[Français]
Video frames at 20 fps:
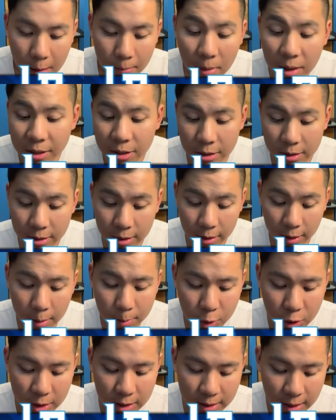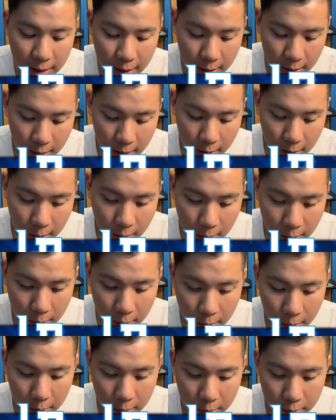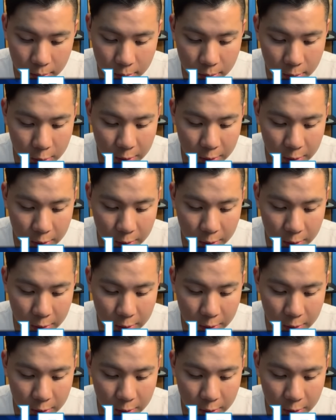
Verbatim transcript: Mais c'est ça, comme je disais, euh,